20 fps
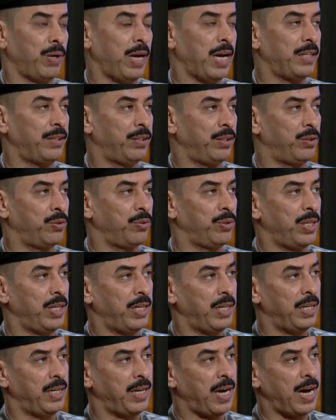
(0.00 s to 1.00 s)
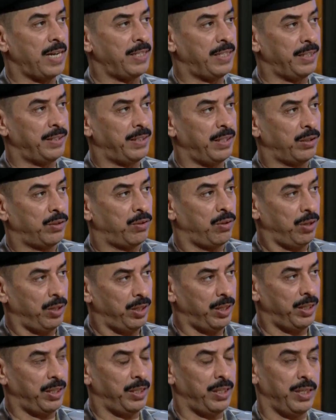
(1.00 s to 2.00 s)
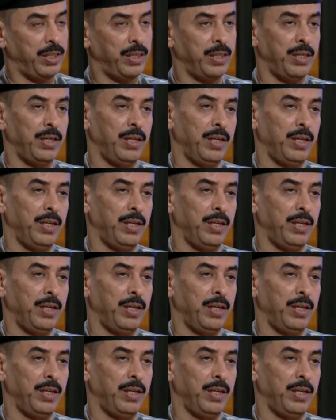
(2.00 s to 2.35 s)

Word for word: يحددون العدد الكلي